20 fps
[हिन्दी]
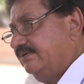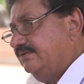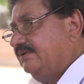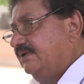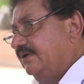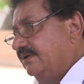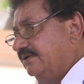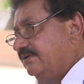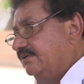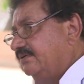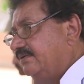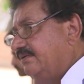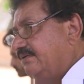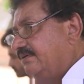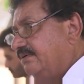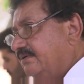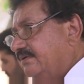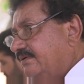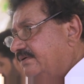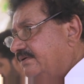यू थैंक
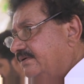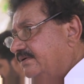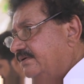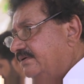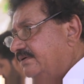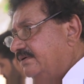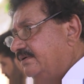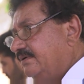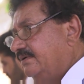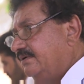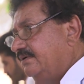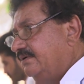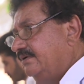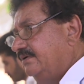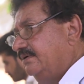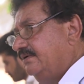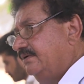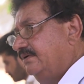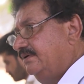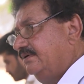
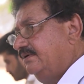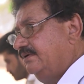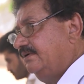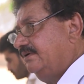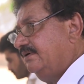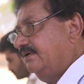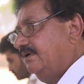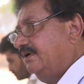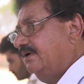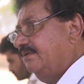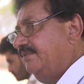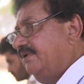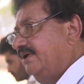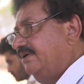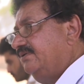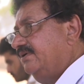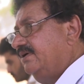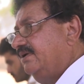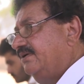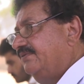यू
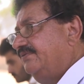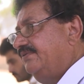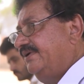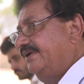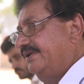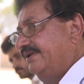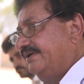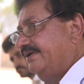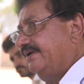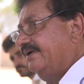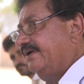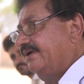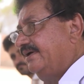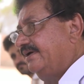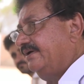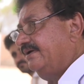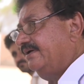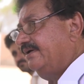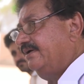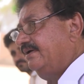हमने जो है ना फील किया
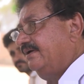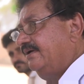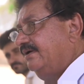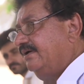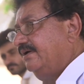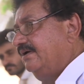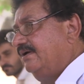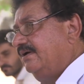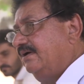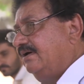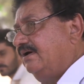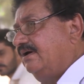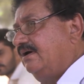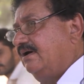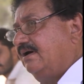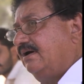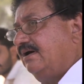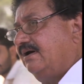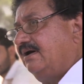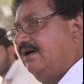है
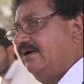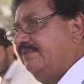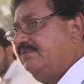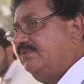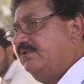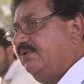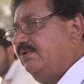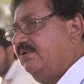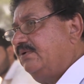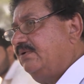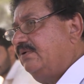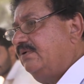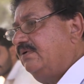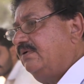आपको